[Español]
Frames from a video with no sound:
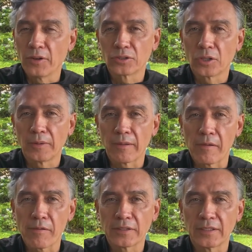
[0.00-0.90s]
no
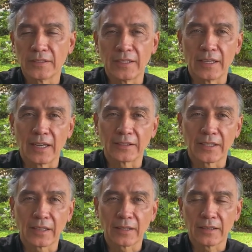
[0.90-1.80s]
sobrevives desde el
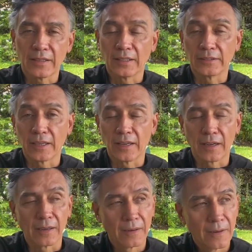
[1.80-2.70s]
hacer y el tener.